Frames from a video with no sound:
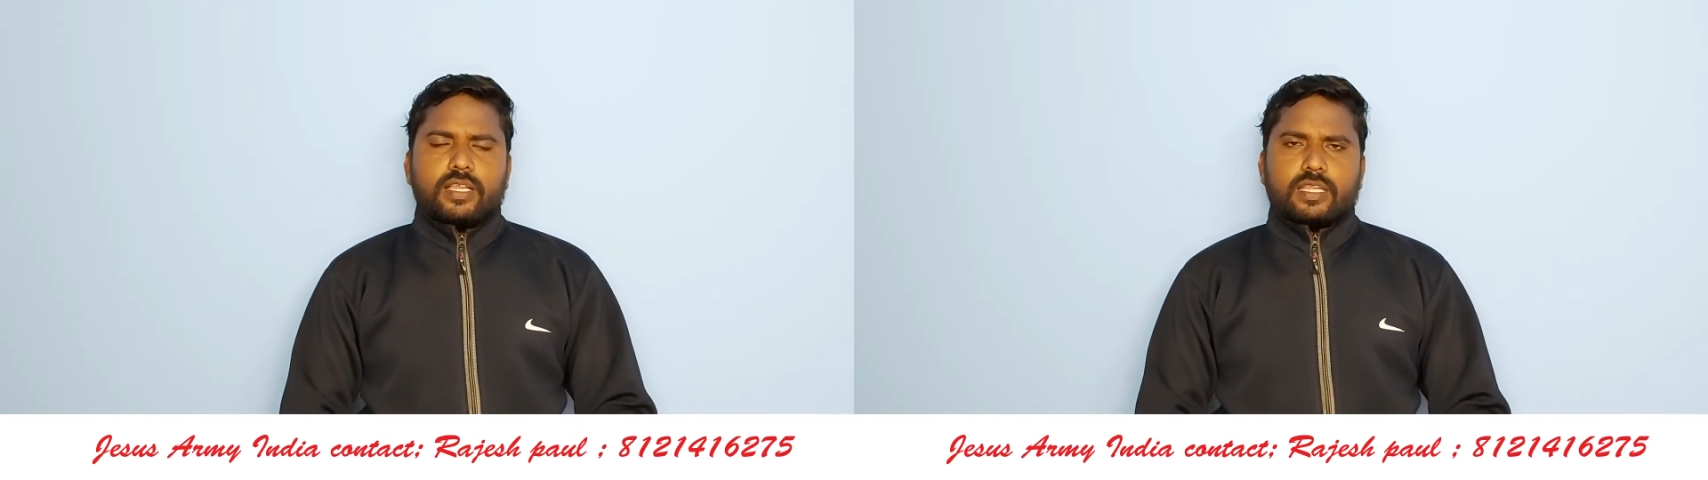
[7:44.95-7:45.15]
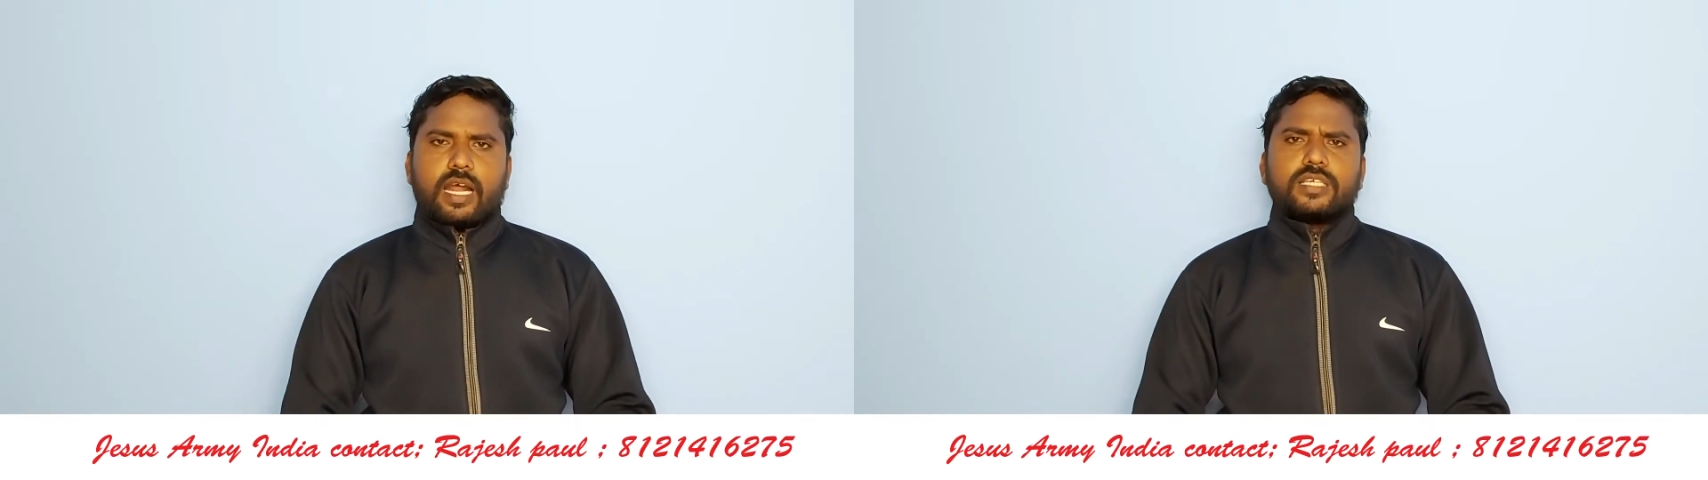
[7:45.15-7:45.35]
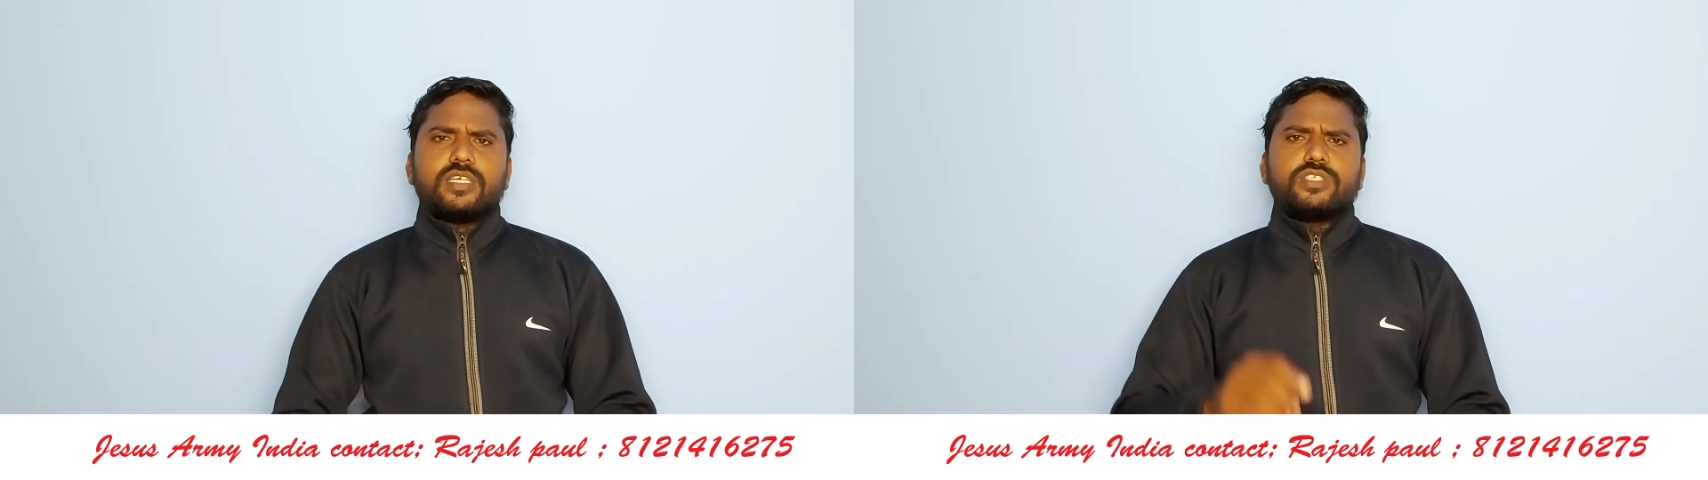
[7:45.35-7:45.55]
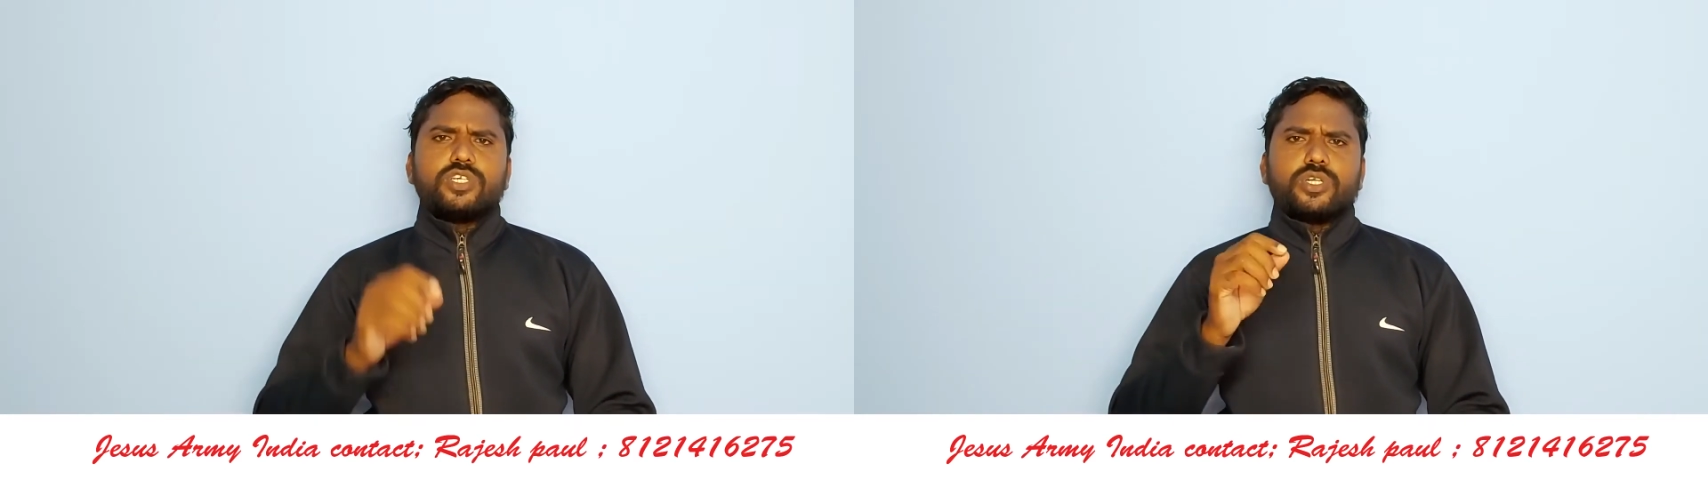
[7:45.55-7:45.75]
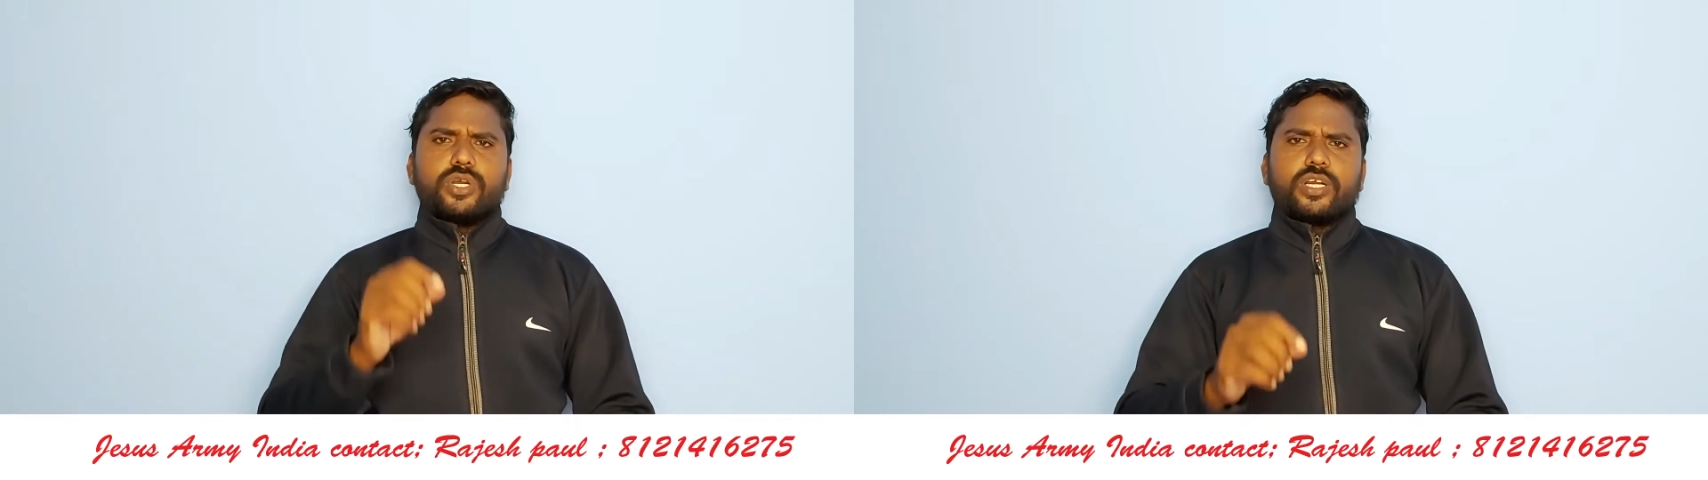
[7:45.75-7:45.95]
ద్రాక్ష
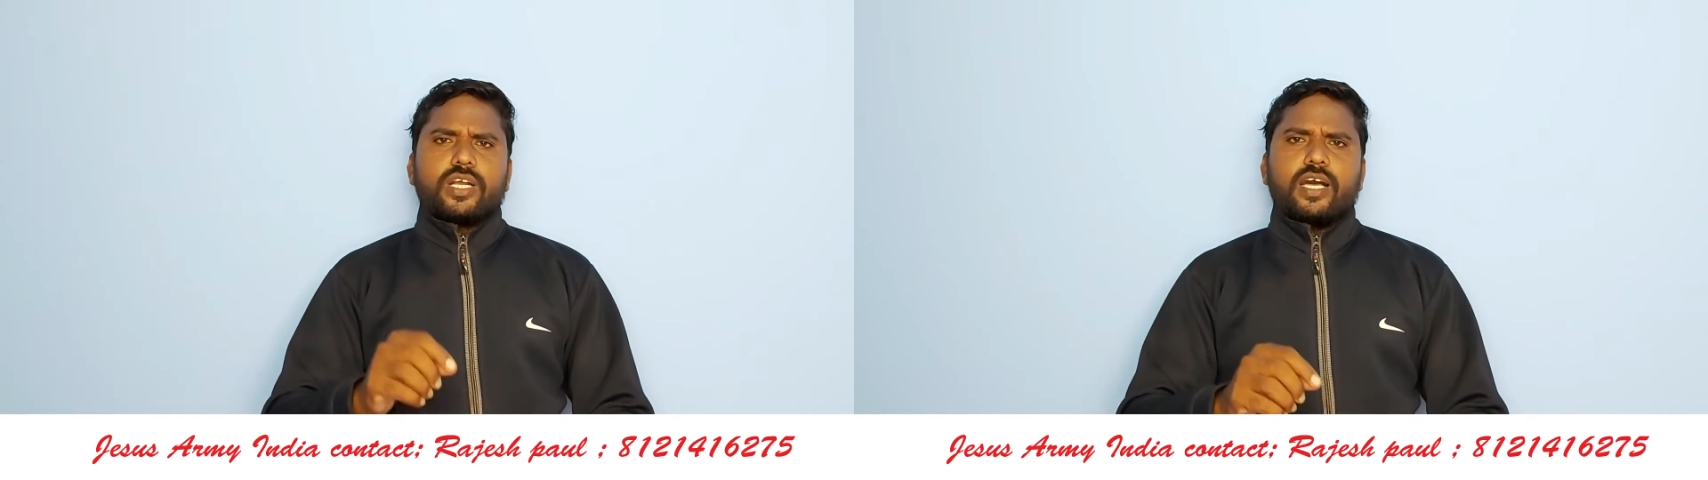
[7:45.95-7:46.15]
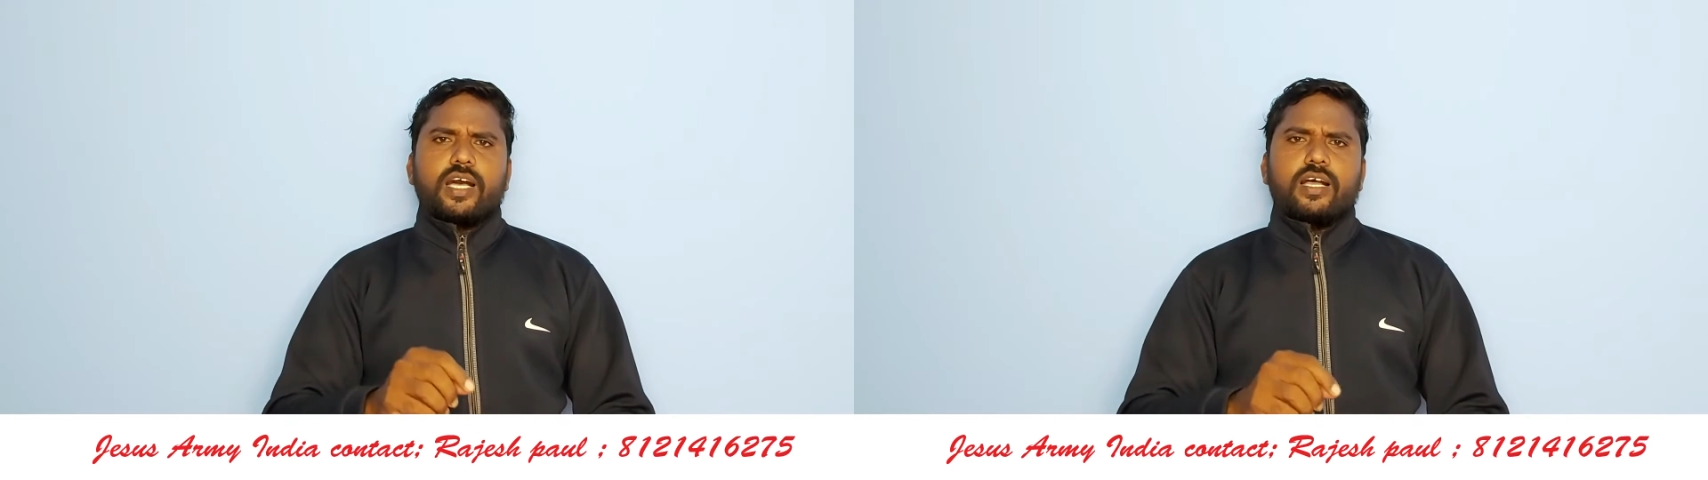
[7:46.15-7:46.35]
చెట్టు యొక్క